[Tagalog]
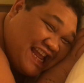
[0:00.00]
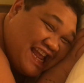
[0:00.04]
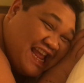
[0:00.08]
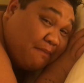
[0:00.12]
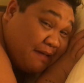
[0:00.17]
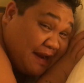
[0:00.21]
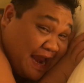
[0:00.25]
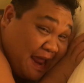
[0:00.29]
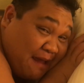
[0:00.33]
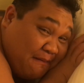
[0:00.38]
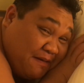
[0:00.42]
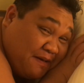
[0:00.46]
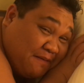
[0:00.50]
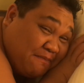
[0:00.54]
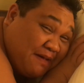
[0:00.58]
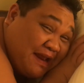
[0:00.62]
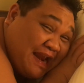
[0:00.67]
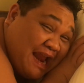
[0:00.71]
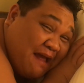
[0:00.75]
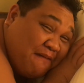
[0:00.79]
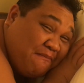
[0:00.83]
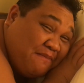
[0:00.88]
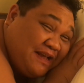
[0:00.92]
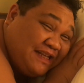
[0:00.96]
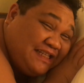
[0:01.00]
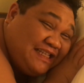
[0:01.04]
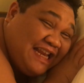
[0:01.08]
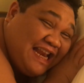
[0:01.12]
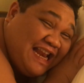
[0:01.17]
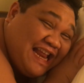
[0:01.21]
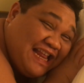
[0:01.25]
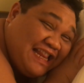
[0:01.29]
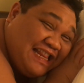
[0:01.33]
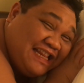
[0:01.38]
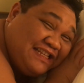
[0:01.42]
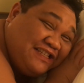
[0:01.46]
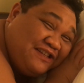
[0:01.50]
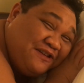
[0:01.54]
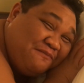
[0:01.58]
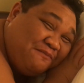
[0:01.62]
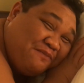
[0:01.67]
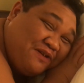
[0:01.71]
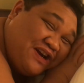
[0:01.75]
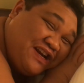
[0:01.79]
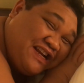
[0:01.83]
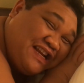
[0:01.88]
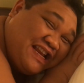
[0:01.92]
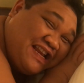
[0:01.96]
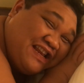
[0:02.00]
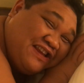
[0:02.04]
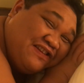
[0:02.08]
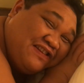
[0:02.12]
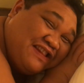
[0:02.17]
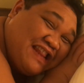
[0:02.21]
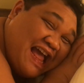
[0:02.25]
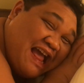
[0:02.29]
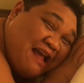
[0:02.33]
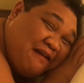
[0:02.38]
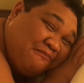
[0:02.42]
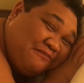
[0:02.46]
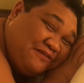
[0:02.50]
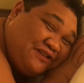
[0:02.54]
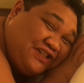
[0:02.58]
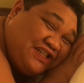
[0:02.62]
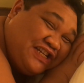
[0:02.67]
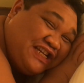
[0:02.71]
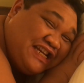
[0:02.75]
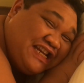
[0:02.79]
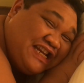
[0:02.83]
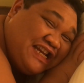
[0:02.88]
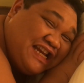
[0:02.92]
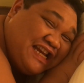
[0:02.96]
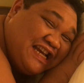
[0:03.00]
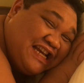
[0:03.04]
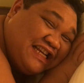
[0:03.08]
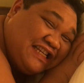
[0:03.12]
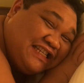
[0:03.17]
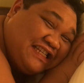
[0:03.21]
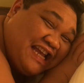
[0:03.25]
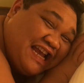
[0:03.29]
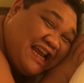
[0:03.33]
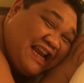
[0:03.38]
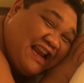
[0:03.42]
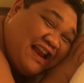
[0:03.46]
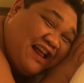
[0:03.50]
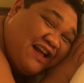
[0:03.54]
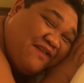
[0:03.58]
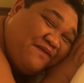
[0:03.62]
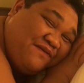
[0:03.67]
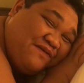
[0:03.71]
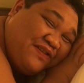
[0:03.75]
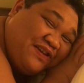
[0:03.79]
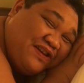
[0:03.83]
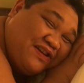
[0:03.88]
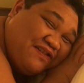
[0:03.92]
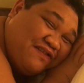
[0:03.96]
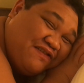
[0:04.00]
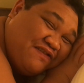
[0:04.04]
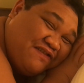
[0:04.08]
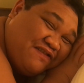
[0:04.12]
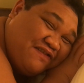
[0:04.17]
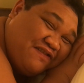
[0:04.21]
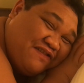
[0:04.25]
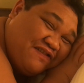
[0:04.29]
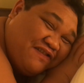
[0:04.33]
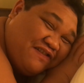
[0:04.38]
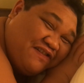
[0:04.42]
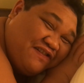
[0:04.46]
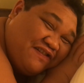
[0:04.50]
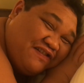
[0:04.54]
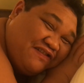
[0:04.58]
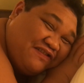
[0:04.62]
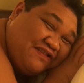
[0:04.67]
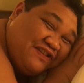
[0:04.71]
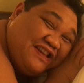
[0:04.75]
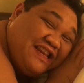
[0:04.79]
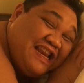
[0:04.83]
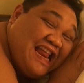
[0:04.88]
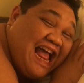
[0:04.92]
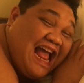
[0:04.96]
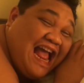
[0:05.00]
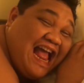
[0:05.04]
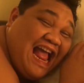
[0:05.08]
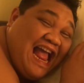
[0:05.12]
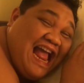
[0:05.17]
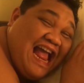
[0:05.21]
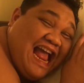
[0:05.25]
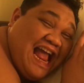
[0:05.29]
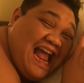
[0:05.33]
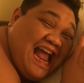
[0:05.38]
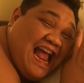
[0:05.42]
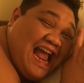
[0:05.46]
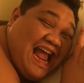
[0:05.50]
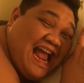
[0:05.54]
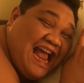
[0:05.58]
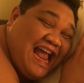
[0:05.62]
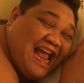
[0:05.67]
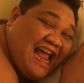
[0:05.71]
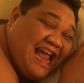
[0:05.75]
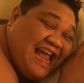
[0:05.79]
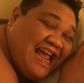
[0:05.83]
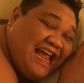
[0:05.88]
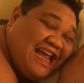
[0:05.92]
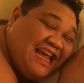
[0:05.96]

Maraming maraming salamat sa support nyo, Damshies! I love you! Good night!